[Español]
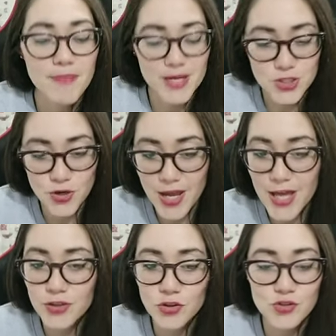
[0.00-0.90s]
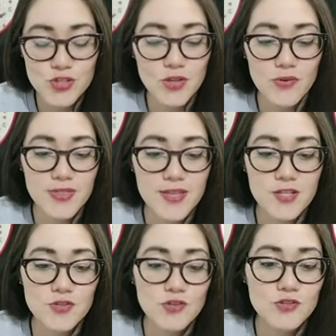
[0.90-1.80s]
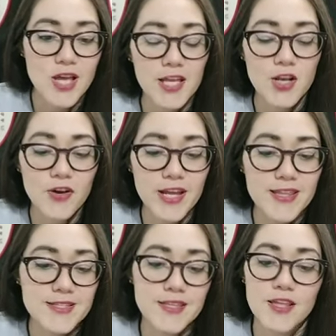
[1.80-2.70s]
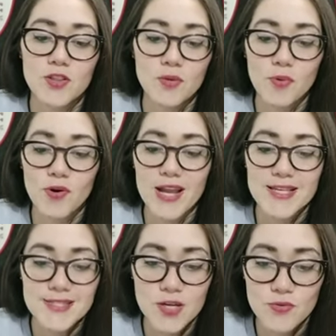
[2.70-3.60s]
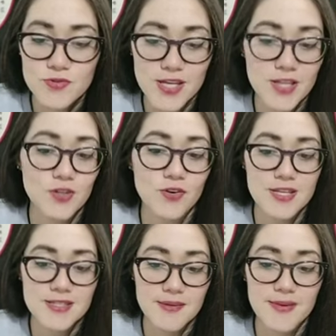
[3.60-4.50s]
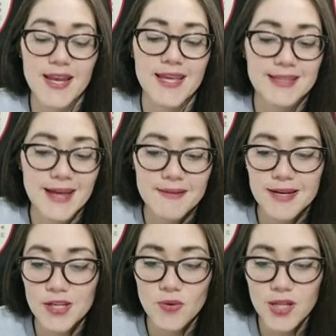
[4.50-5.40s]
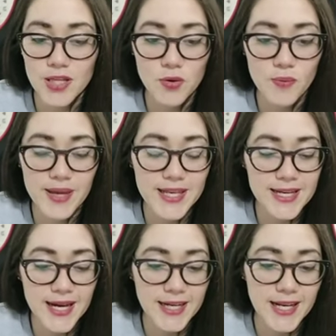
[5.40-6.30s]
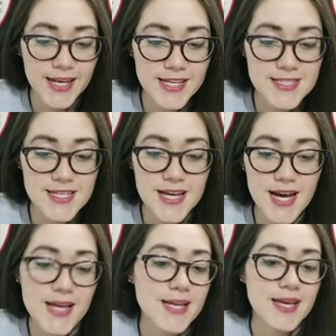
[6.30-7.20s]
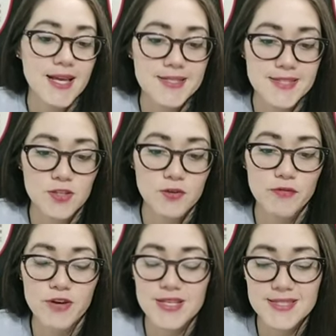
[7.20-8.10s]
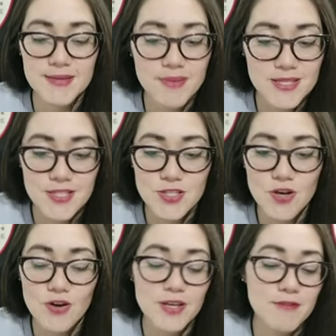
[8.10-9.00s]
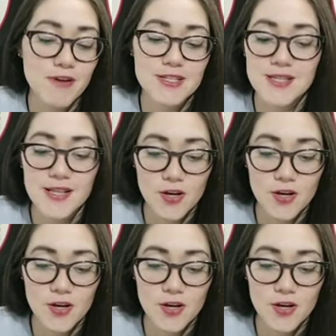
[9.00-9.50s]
presionando, siendo intensos y Lora decidiendo por lanzar un centro que si bien estaban en igualdad numérica en el área chica, el centro fue sin precisión y fácil